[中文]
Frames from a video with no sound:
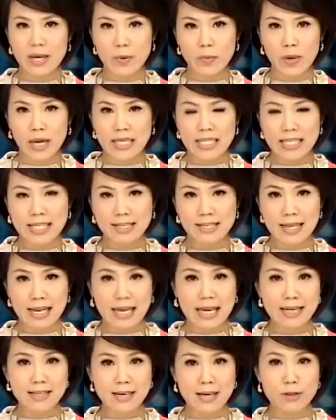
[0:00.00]
一位资深艺
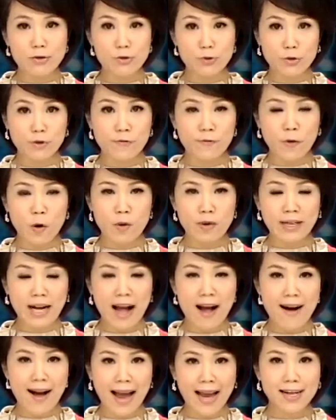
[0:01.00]
人徐峰抗
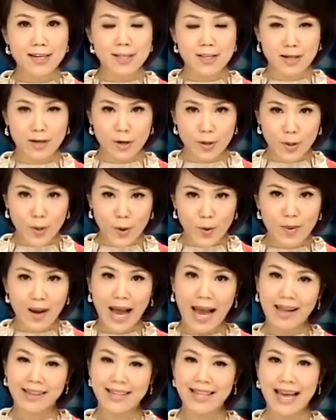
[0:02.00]
癌成功，还
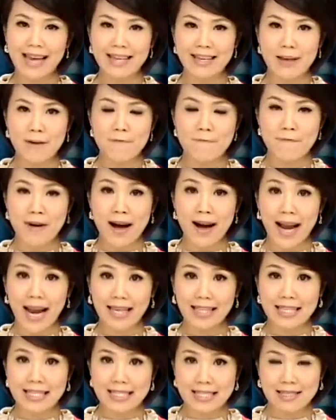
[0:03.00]
代言防癌
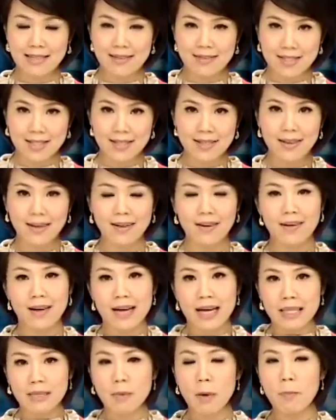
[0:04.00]
的检测。
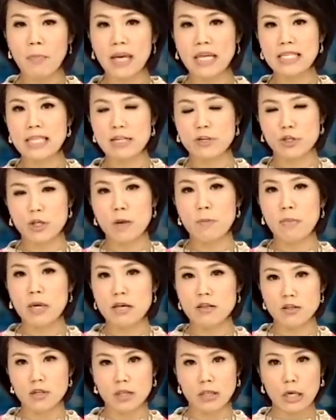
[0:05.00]
那么，比起生病
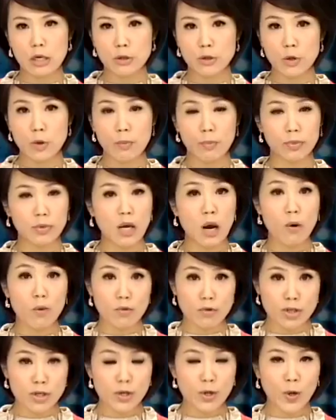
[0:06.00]
时体重不到五
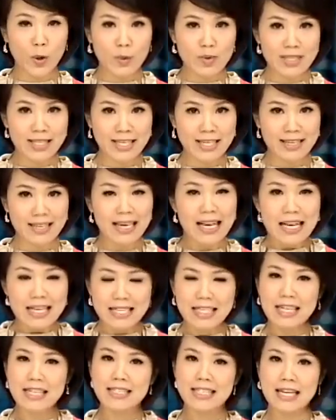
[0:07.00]
十公斤，
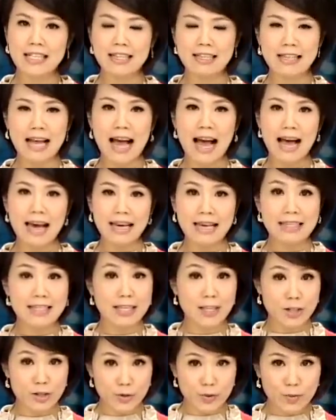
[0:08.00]
现在的他已经
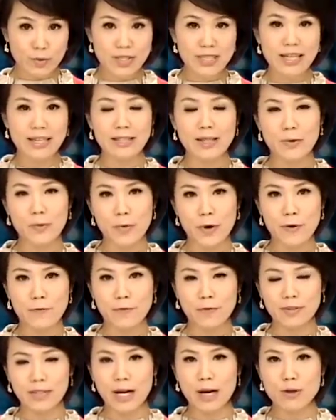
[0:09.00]
逐渐的恢复
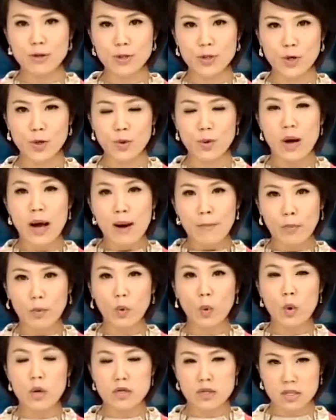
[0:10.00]
当中，不
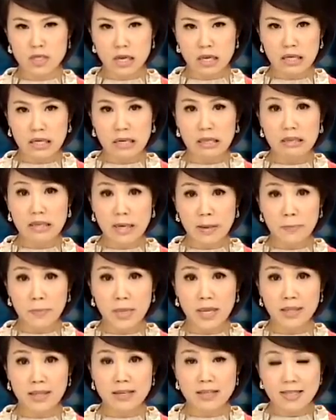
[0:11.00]
过声音也变
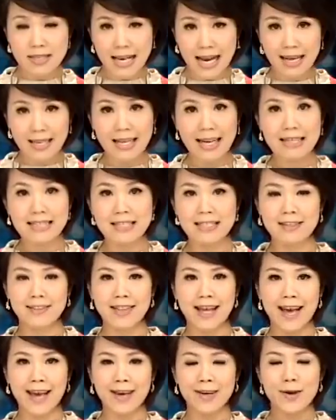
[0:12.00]
得沙哑起
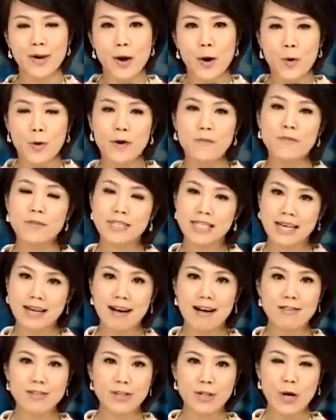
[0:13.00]
来。恢复健
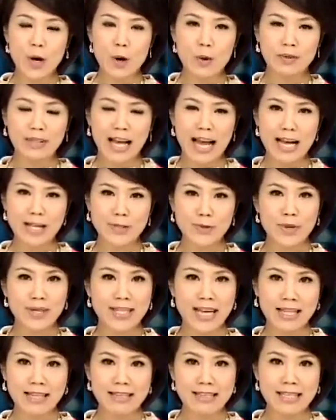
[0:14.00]
康之后，他最大
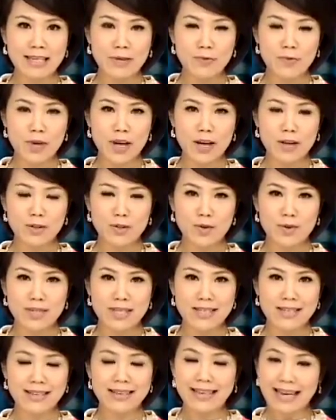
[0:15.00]
的心愿就
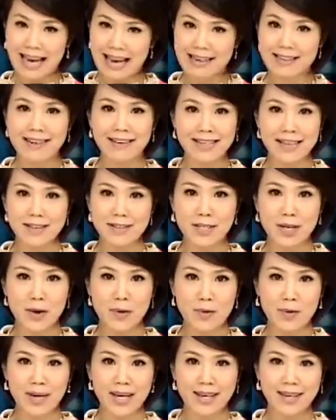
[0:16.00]
是开场演唱
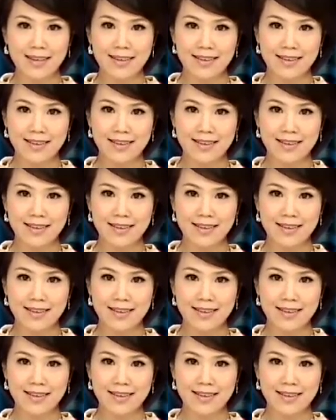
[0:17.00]
会。